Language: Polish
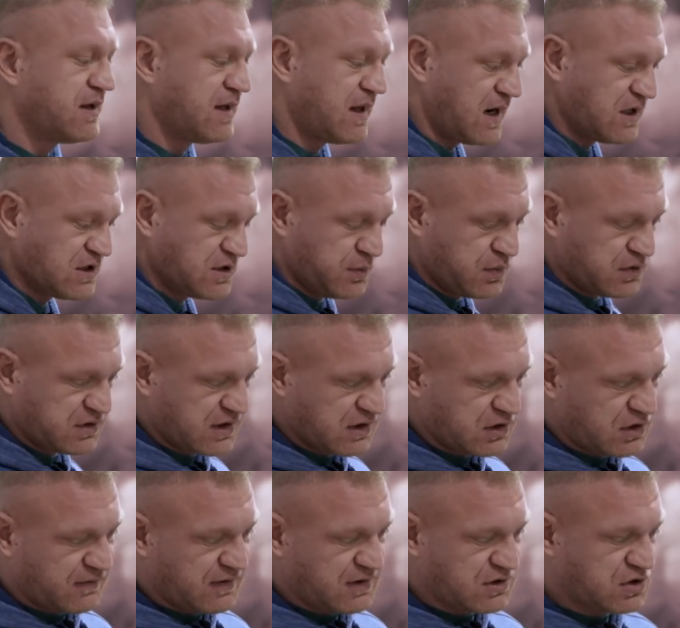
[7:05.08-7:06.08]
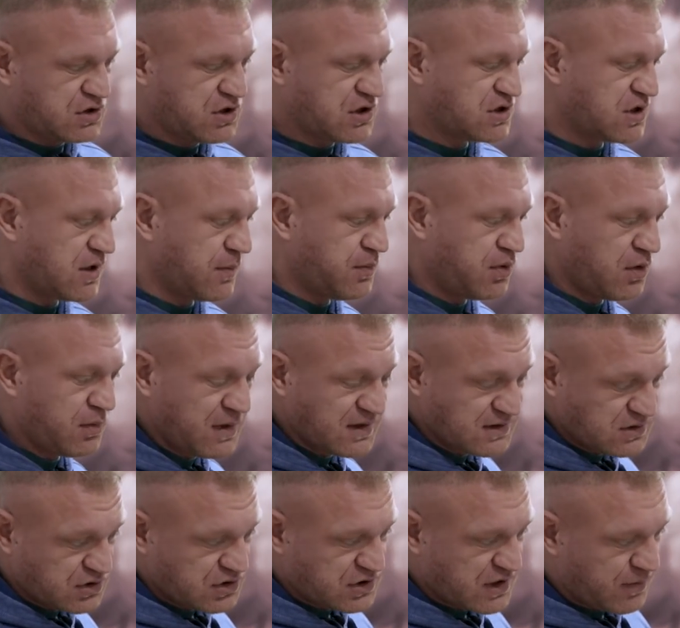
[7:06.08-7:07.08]
je na razie potraktować troszeczkę po
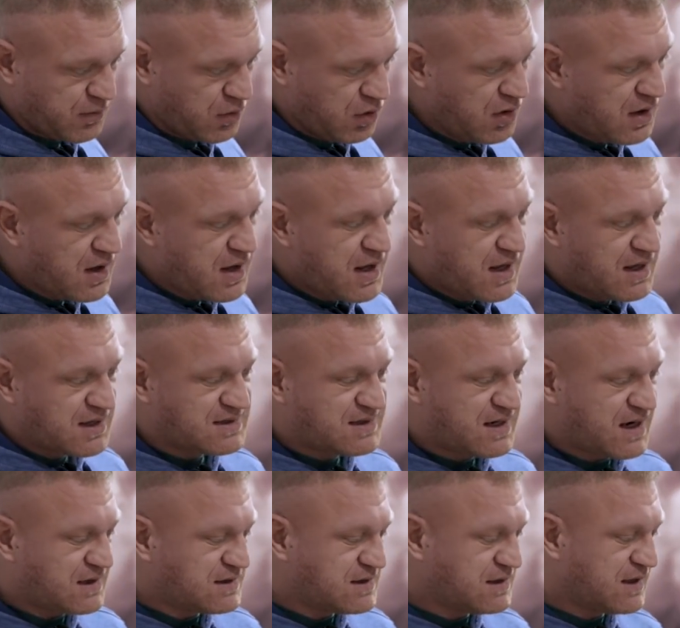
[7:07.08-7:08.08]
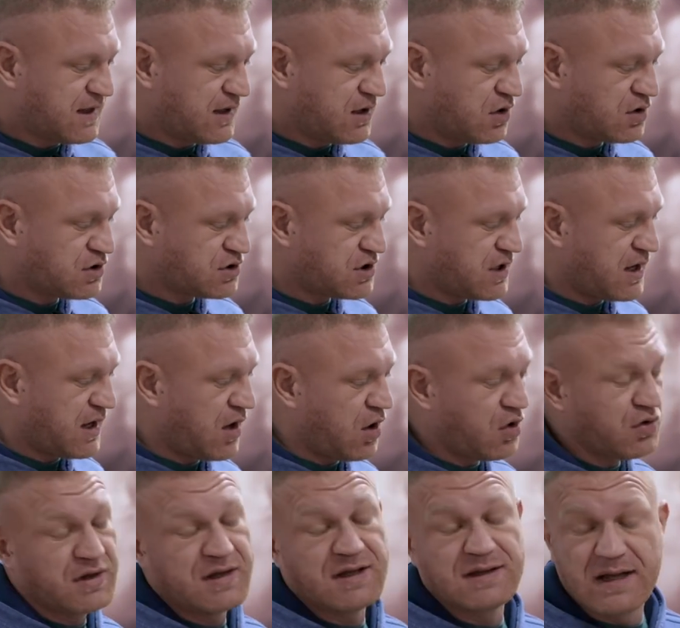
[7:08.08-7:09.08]
macoszemu, z racji tego, że
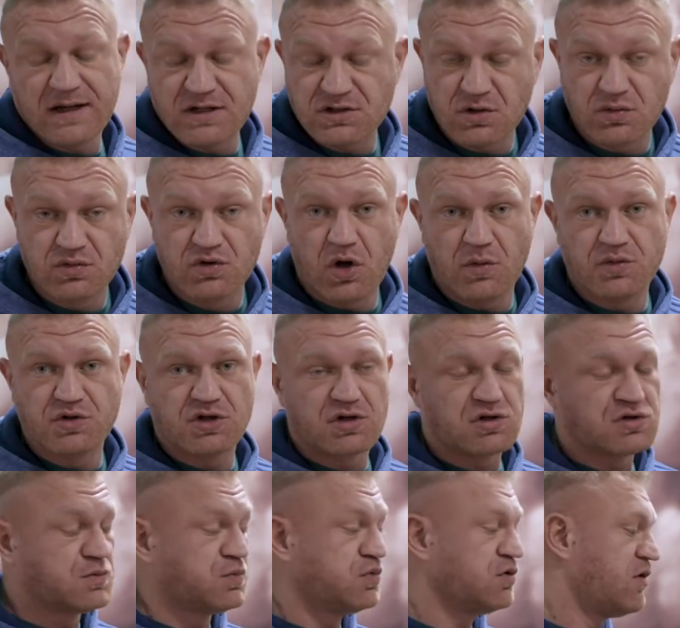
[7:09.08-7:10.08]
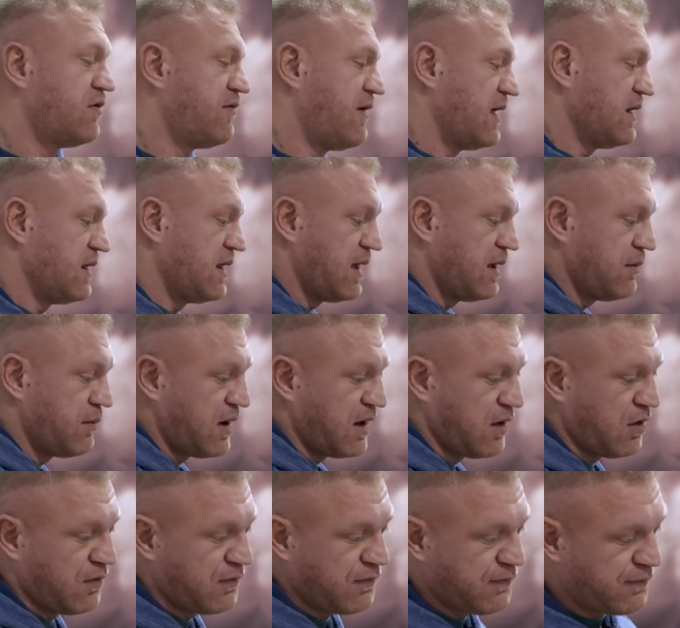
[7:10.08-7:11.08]
one i tak są dobrze rozbudowane,
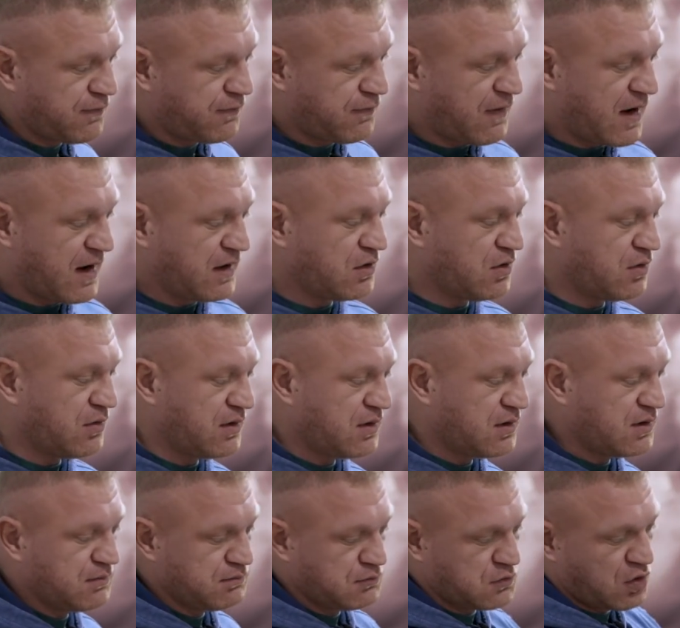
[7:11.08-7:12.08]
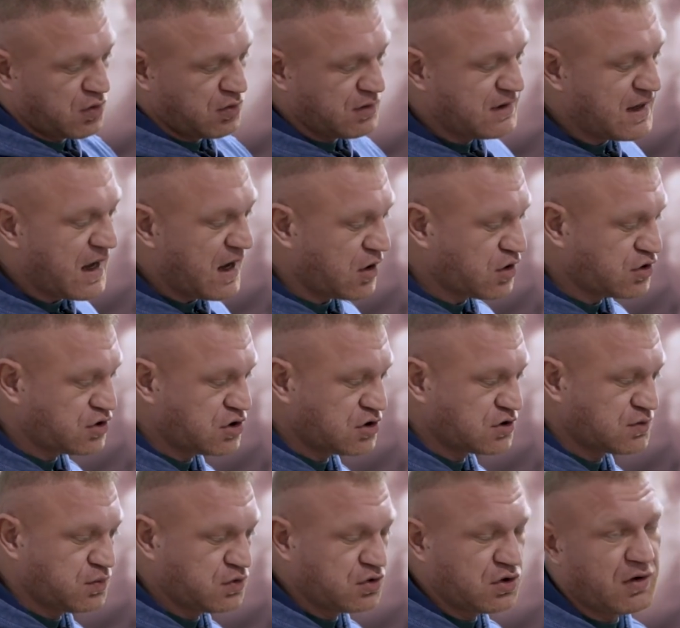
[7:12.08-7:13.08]
mają fajną e, tą jakość
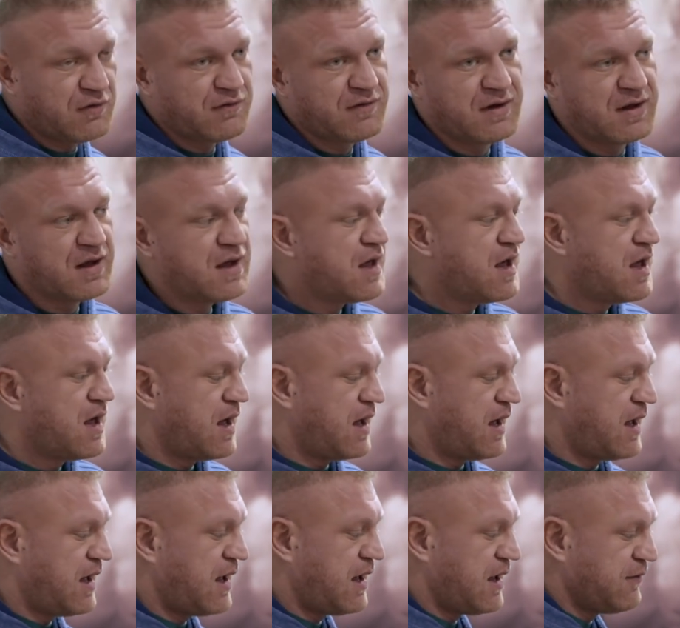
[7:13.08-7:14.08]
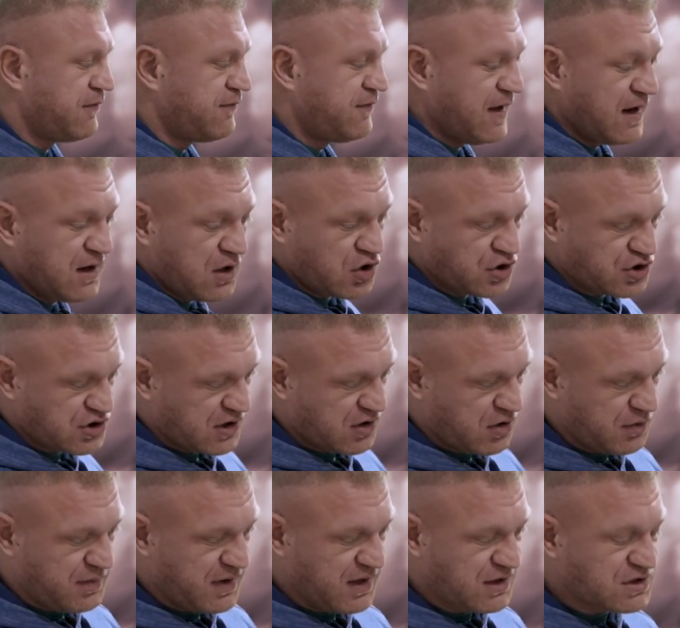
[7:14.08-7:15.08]
rozbudowy, e, wielkość
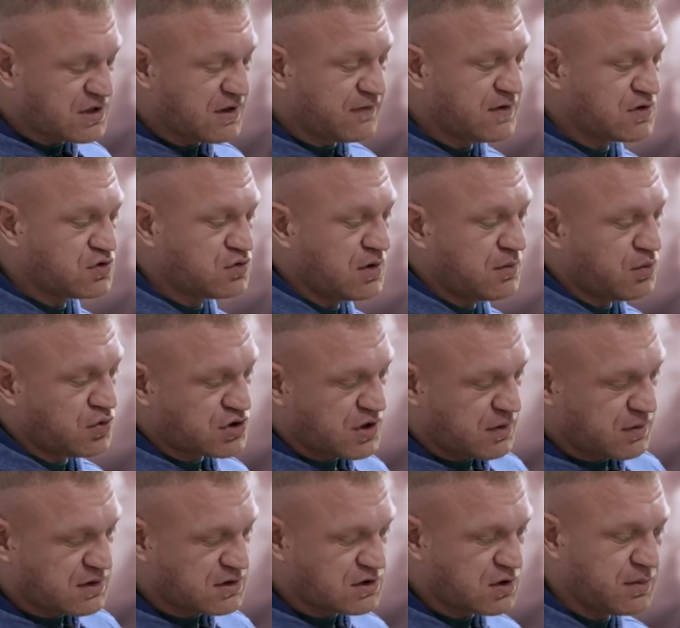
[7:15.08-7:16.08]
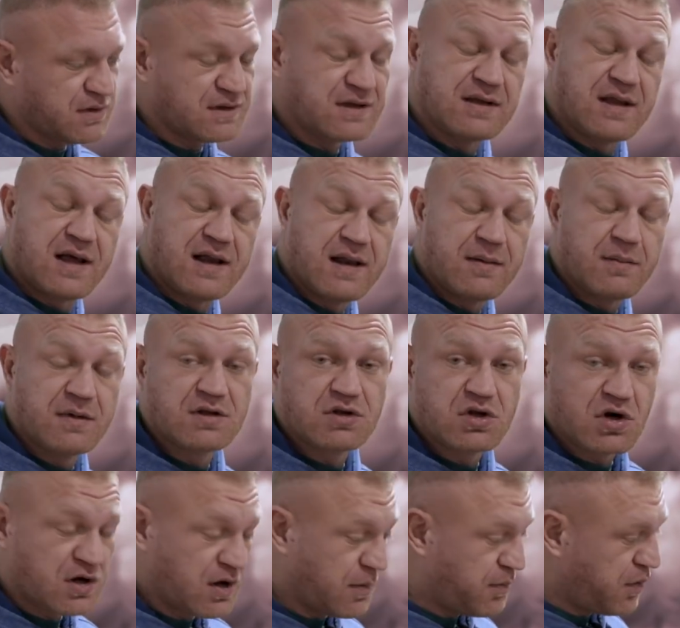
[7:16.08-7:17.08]
tego miejsca, więc tutaj możemy sobie ten element
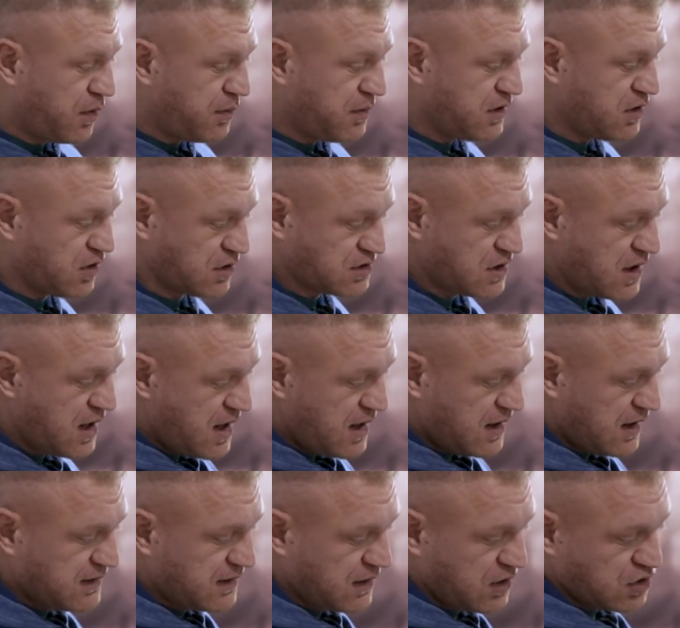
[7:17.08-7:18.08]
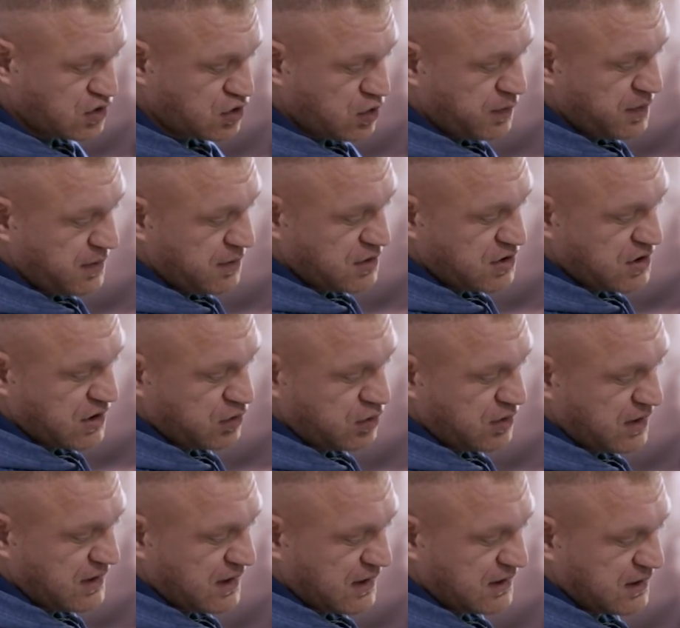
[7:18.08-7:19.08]
trochę pominąć. Dlatego skupimy się
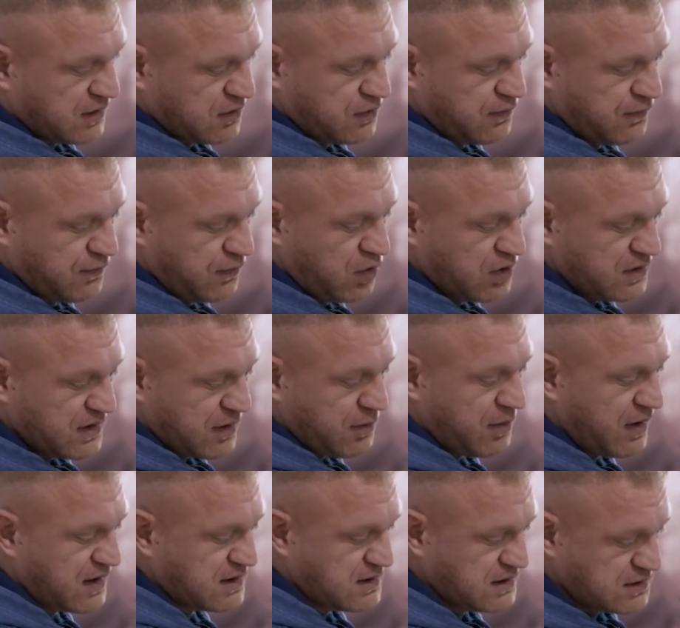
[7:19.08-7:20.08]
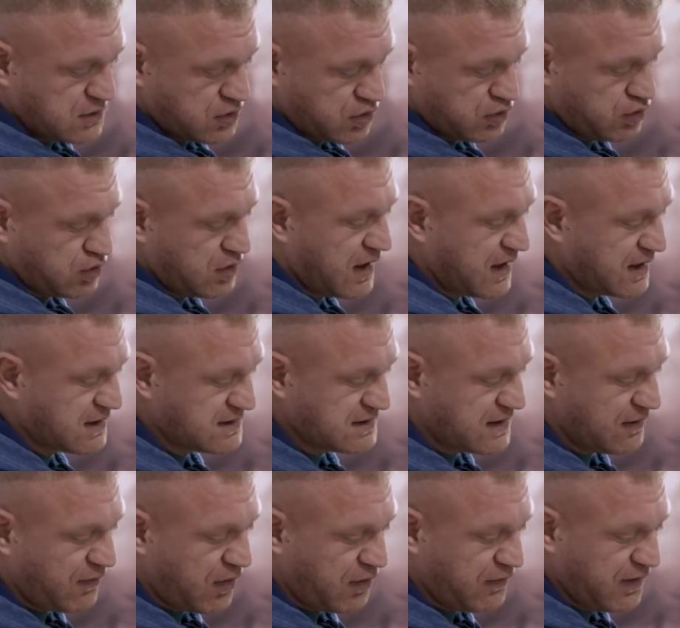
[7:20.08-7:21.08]
tutaj na tych dwóch najbardziej strukturach
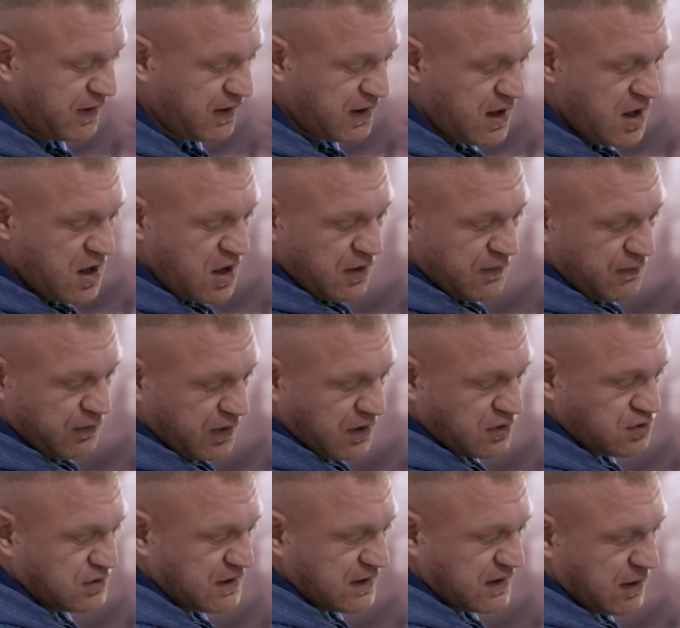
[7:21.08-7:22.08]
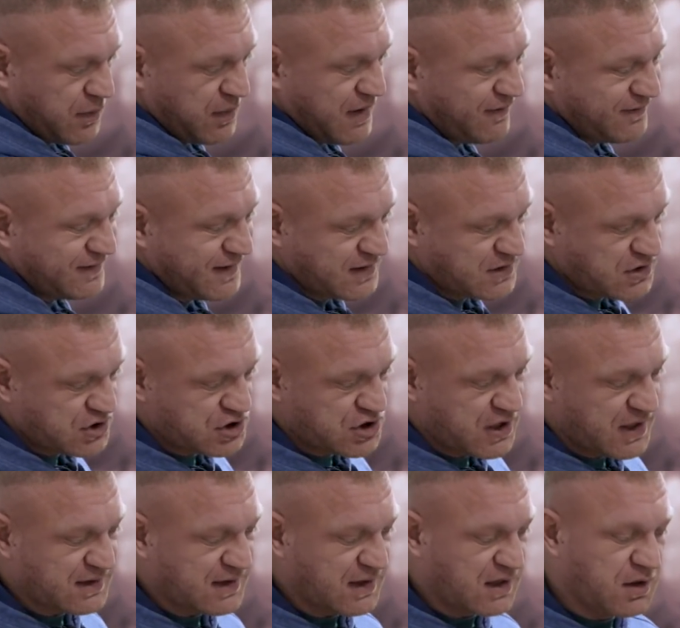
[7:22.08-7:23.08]
stawowych, w ujęciu tak naprawdę
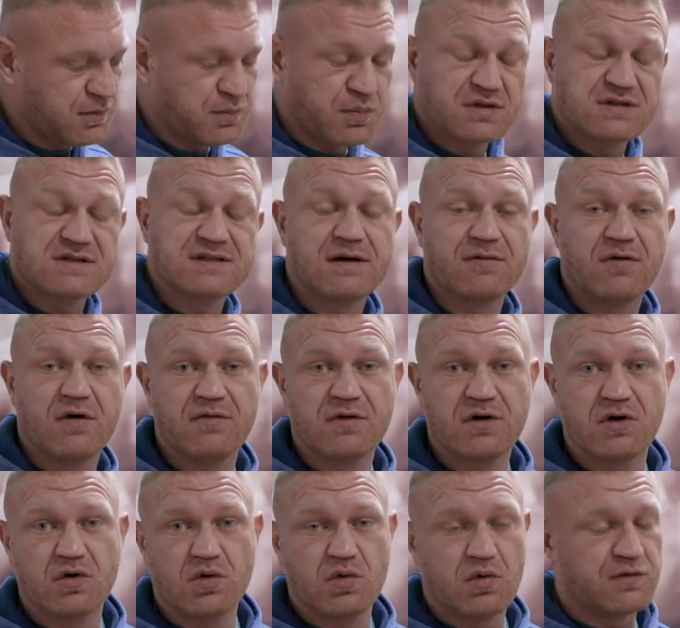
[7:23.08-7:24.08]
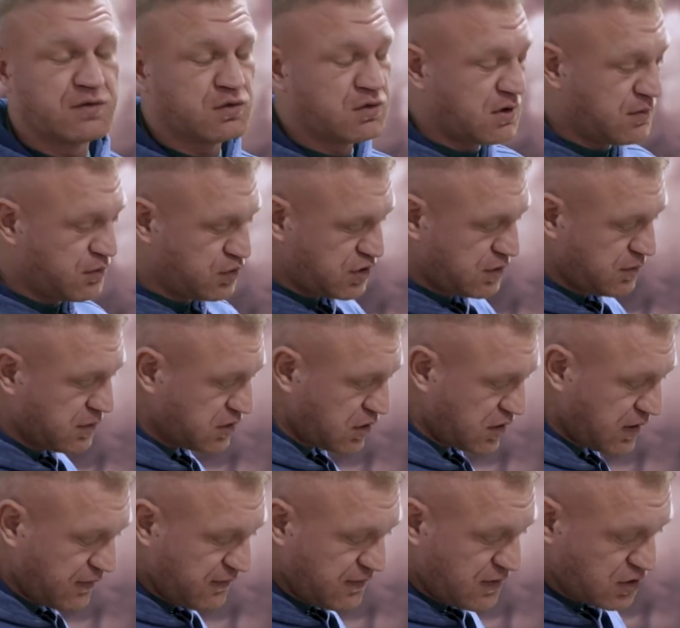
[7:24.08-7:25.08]
trzech takich podstawowych ruchów, które musimy
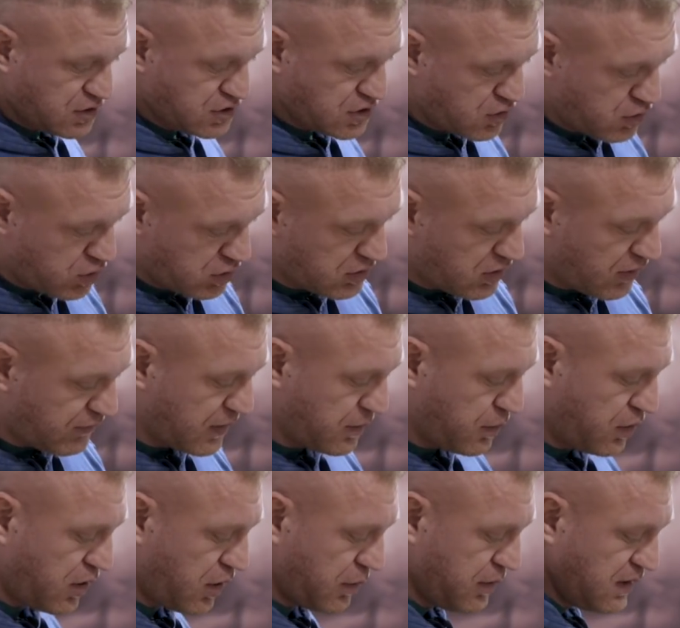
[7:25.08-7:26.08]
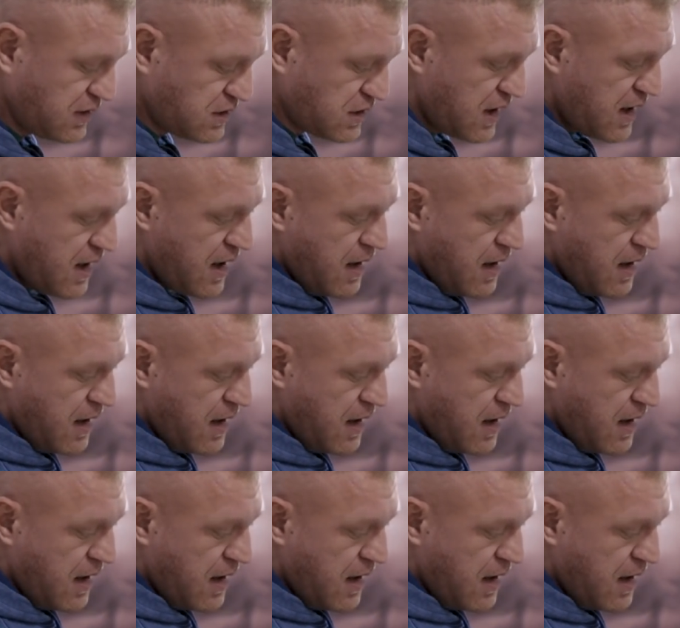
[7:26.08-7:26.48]
trochę w ilości hurtowej porobić.